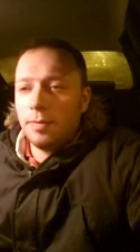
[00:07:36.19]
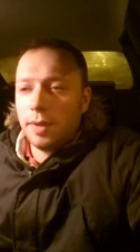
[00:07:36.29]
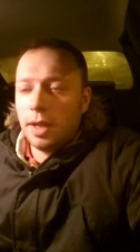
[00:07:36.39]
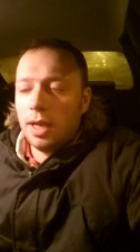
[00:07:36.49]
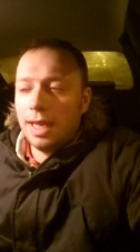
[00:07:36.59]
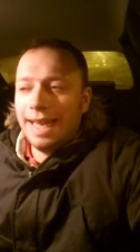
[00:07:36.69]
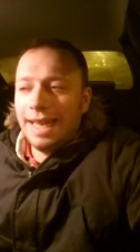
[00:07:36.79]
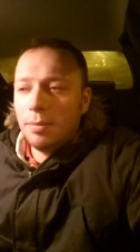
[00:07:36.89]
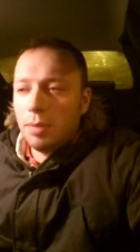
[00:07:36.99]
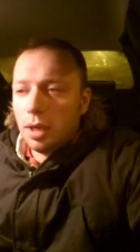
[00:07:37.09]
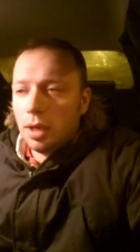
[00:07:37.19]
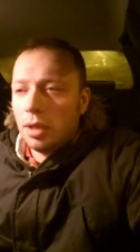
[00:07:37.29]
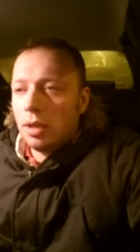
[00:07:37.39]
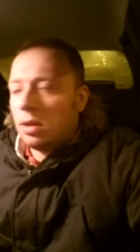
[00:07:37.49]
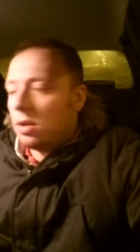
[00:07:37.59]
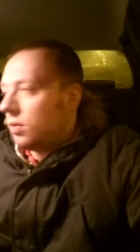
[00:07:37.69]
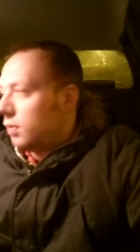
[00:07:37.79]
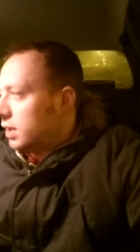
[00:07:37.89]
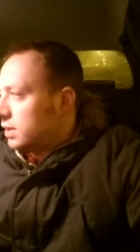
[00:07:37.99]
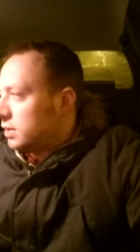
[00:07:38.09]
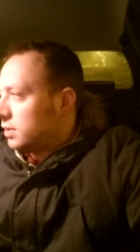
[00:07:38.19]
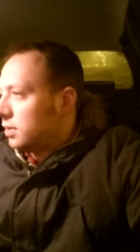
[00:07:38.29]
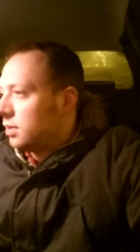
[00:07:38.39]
да, либо у вас